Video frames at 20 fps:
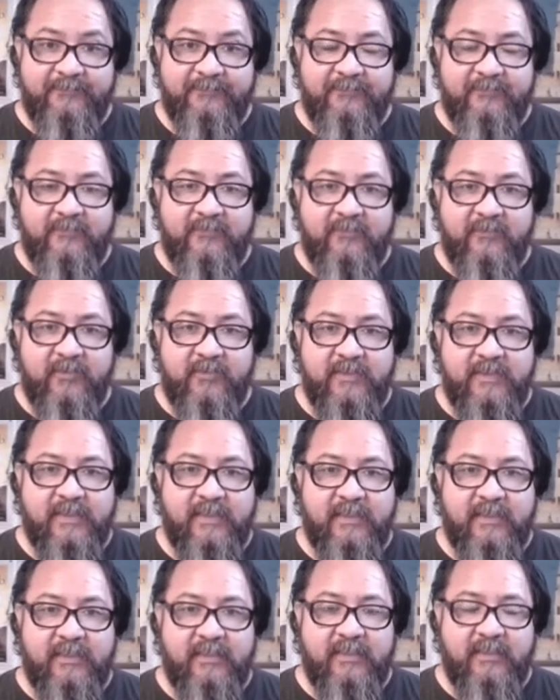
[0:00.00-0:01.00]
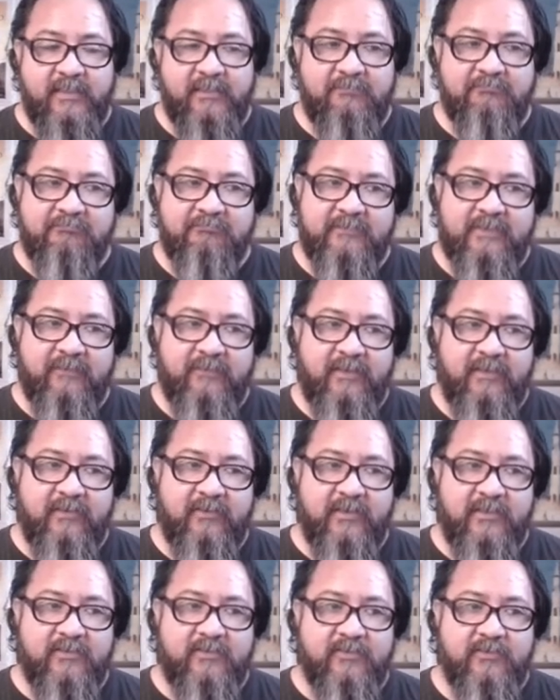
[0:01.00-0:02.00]
Entonces, debido
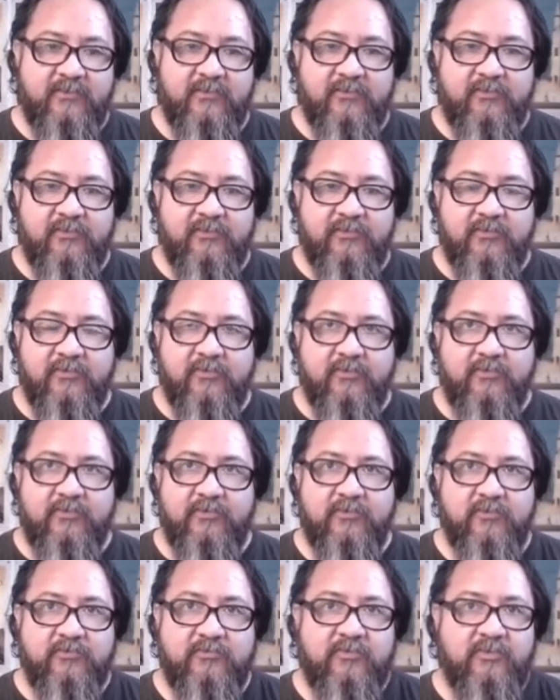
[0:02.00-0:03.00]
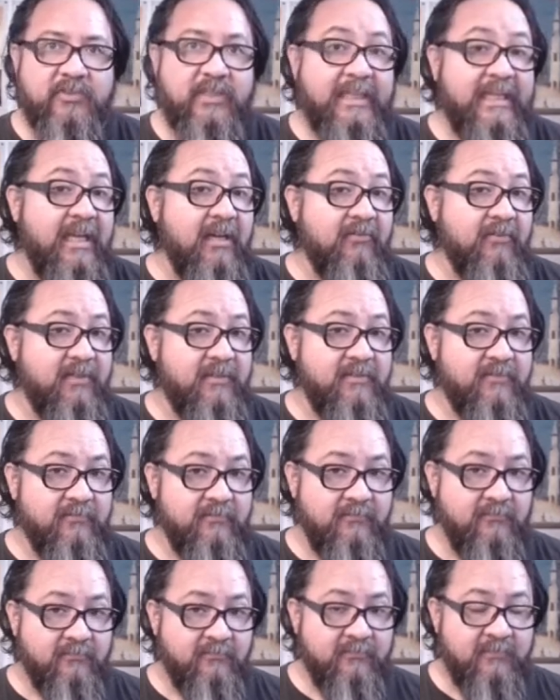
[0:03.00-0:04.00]
a eso, no, tenía conexión.
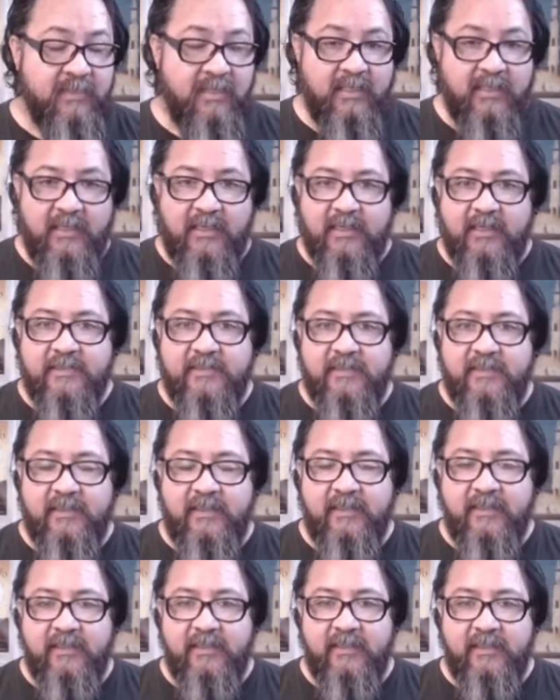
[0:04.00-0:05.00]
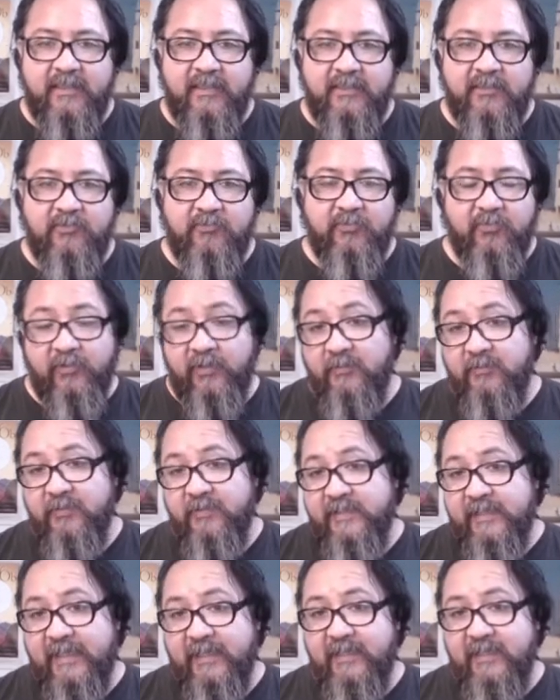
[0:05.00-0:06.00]
Así que no pudimos
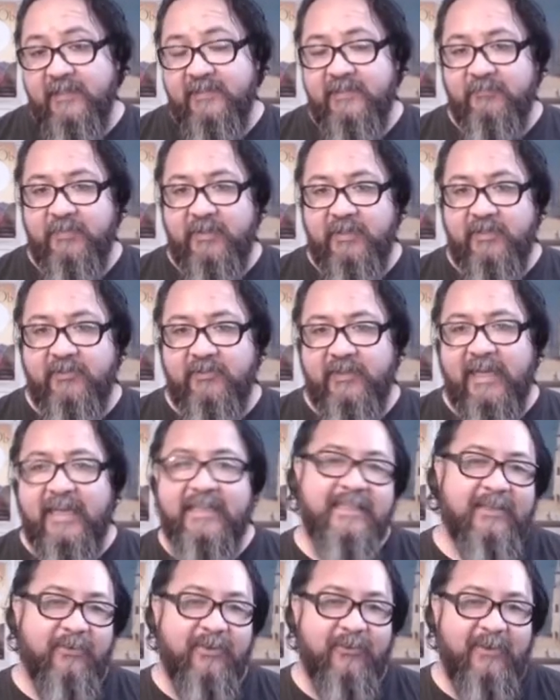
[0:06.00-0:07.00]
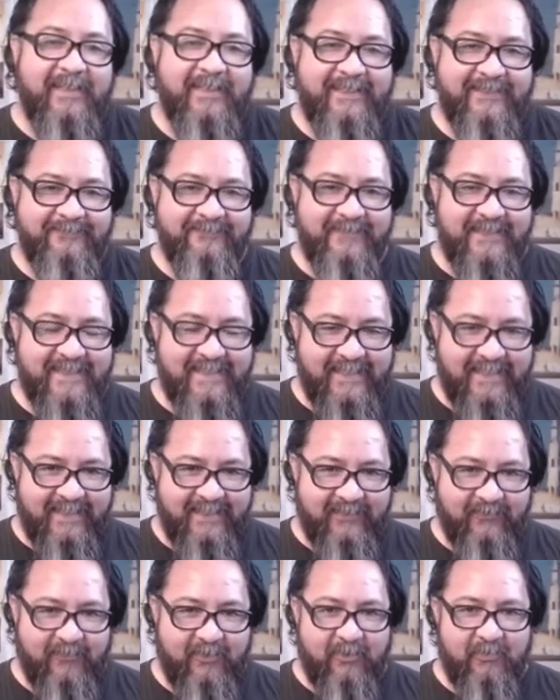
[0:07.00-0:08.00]
hacer las clases, pero ya estamos de vuelta, así que
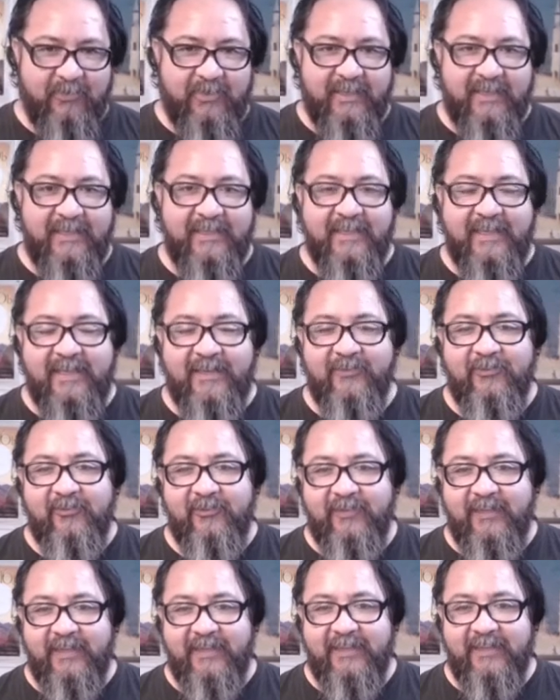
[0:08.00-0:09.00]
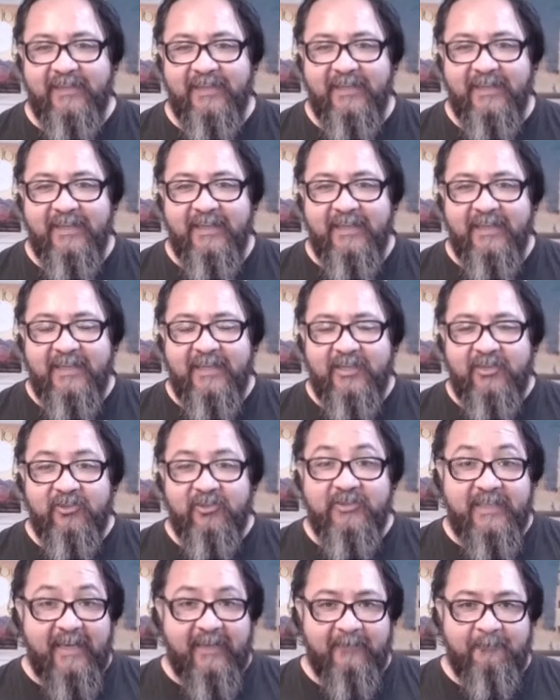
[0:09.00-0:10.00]
nos vamos a poner al día con lo que nos
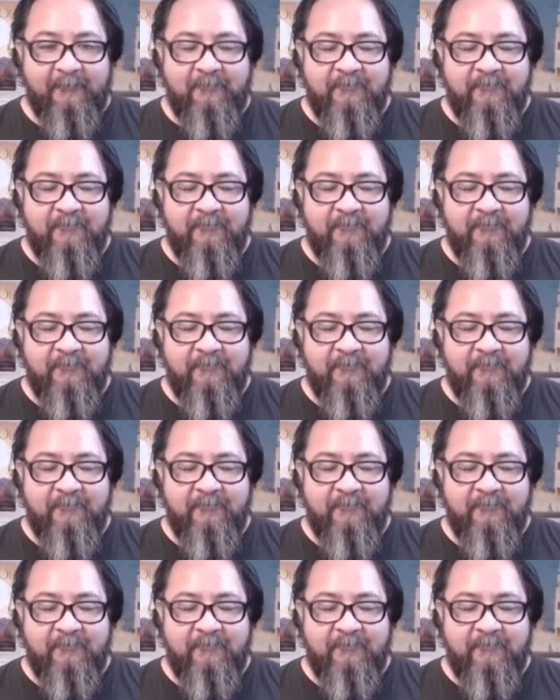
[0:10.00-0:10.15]
trae.